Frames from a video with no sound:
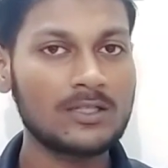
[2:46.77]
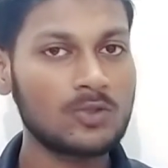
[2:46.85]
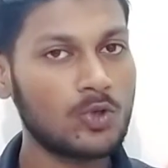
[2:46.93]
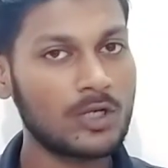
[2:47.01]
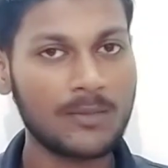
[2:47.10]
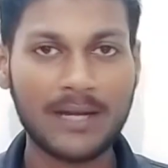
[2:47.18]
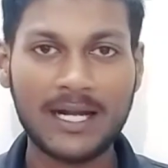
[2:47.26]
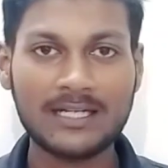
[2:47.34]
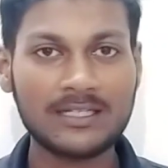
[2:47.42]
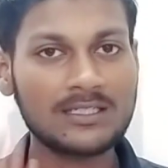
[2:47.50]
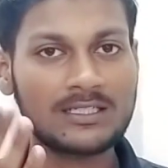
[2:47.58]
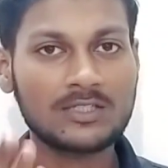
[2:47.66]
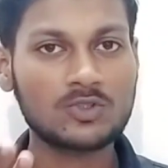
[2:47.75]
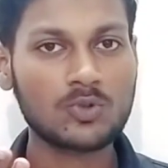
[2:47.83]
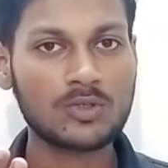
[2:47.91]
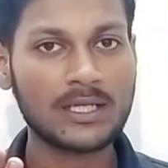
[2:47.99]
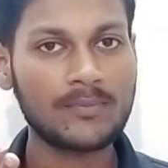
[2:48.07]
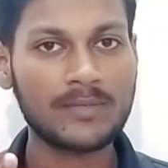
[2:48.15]
तो डिमांड इंक्रीज
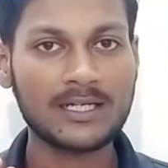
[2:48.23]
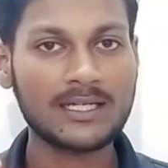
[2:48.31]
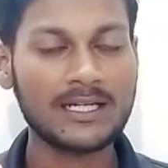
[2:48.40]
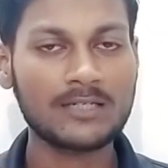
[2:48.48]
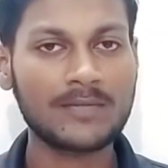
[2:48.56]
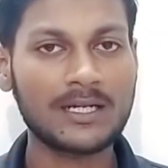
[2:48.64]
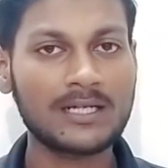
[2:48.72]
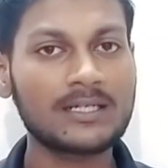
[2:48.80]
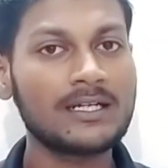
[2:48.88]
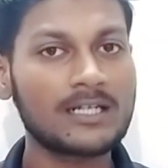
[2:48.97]
हो गया बढ़ गया डिमांड